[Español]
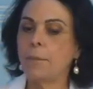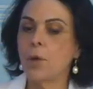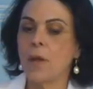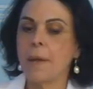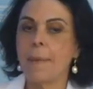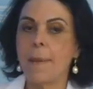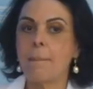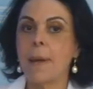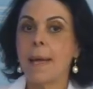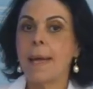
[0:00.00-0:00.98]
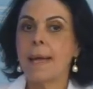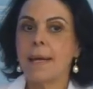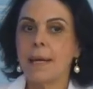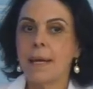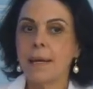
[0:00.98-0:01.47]
pero además
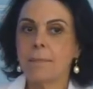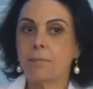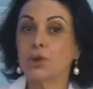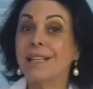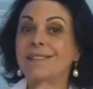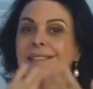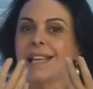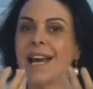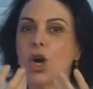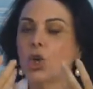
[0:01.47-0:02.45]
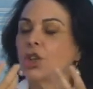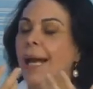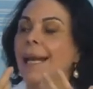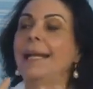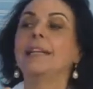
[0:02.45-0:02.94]
eh, potenciar los
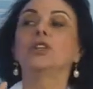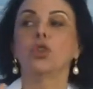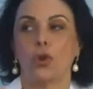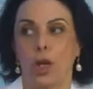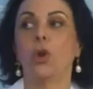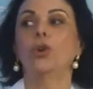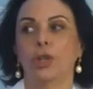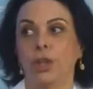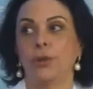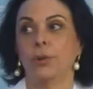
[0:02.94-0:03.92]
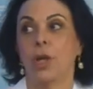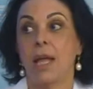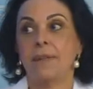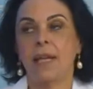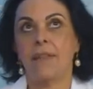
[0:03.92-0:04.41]
talentos de los niños,
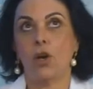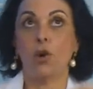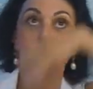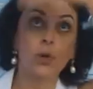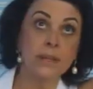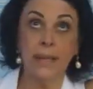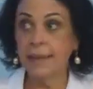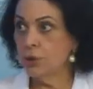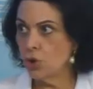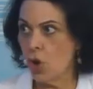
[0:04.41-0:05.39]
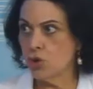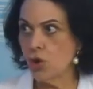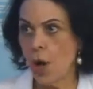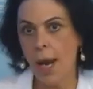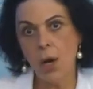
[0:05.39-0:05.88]
desde los muy
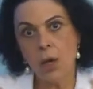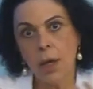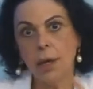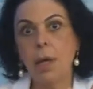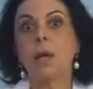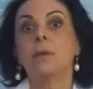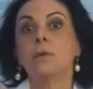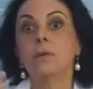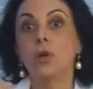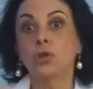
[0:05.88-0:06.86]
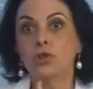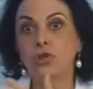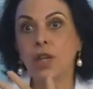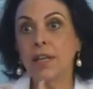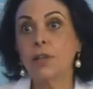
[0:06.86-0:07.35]
talentosos a los que no
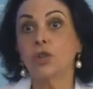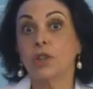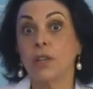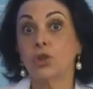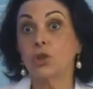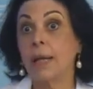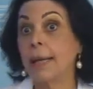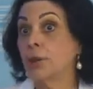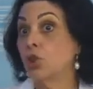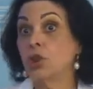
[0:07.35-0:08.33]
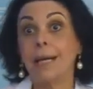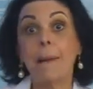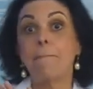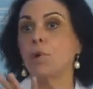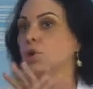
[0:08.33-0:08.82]
teniendo tantos talentos
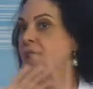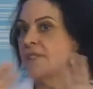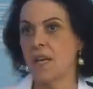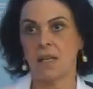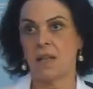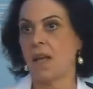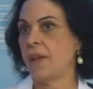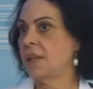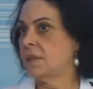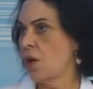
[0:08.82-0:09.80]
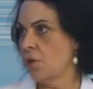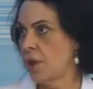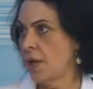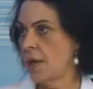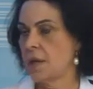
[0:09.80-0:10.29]
tienen potencialidades
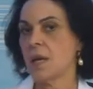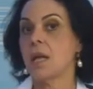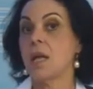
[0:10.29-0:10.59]
extraordinarias.